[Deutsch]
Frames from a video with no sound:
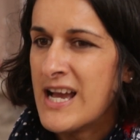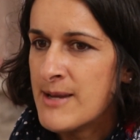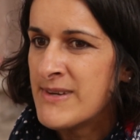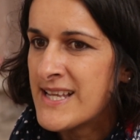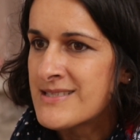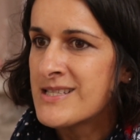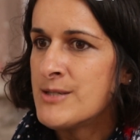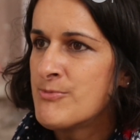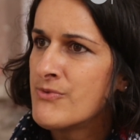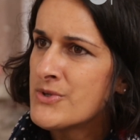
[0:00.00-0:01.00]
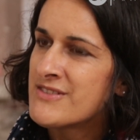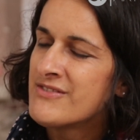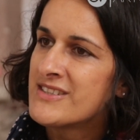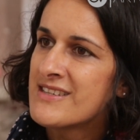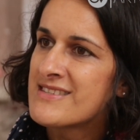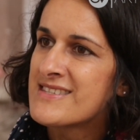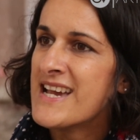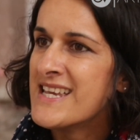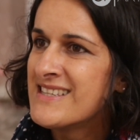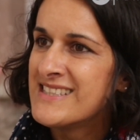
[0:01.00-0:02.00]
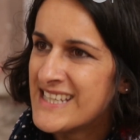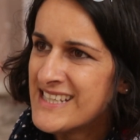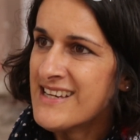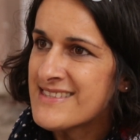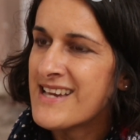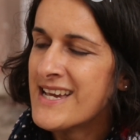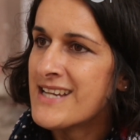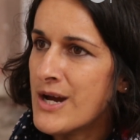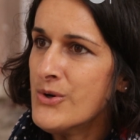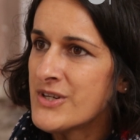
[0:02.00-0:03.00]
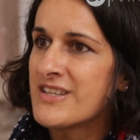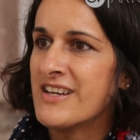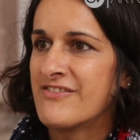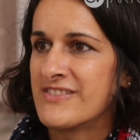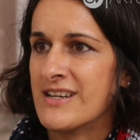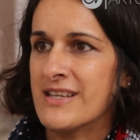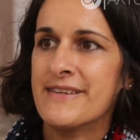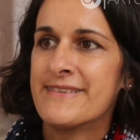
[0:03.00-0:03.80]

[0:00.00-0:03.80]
einem letztlich bewusst wird, dass es einen jederzeit auch treffen kann,